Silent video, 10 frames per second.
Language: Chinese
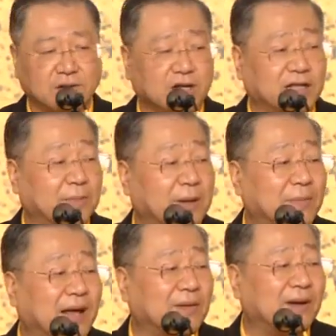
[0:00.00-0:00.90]
现在明
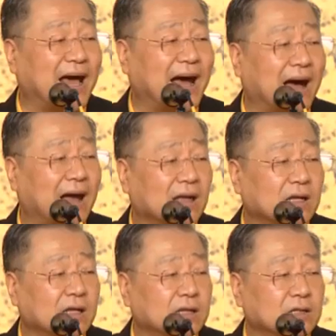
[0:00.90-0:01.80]
白了不啦？明
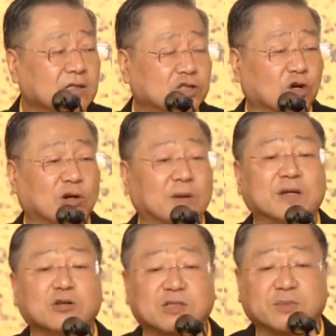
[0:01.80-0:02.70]
白。救人们
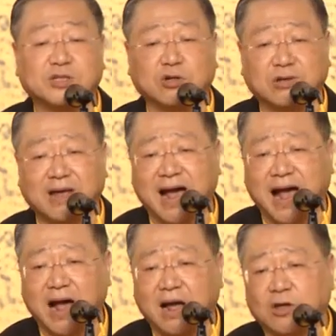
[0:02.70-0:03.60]
就这么救的
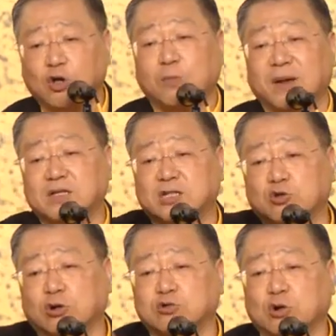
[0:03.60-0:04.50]
呀，有本事
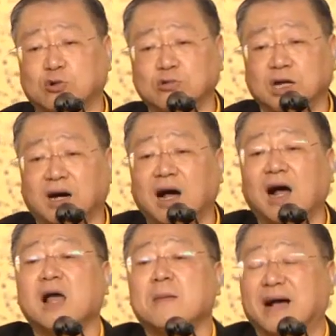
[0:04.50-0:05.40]
多做功德，
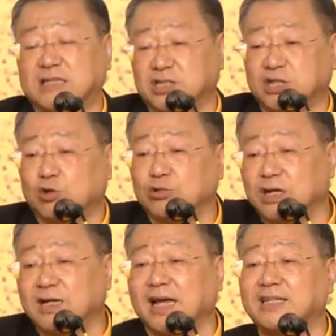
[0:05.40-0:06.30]
把自己功
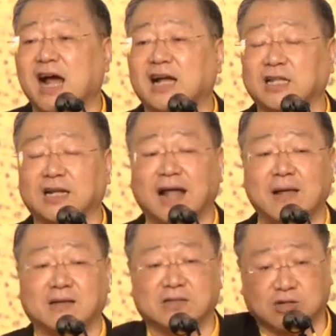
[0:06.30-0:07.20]
德给家里的
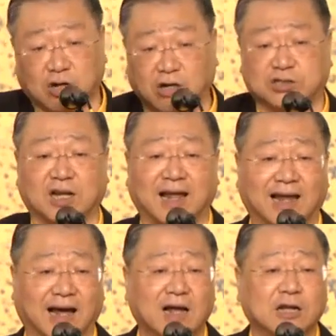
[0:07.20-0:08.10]
人，好起来
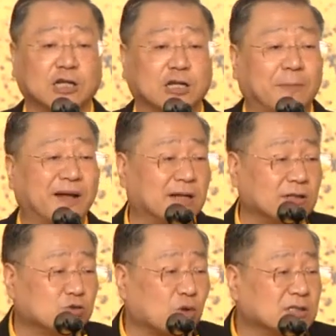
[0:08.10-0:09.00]
了。你在边上
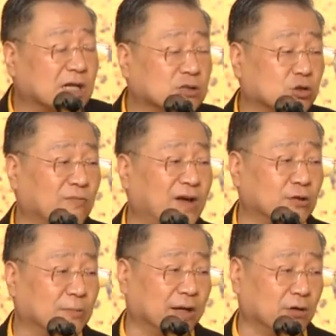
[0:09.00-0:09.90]
端茶送饭
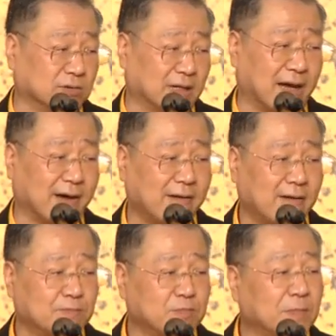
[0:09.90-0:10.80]
都没用的，
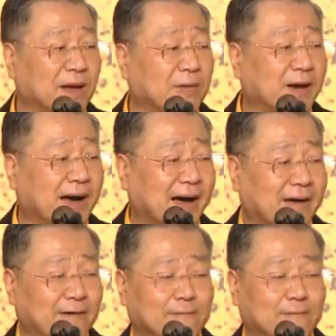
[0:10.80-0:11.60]
明白了吗？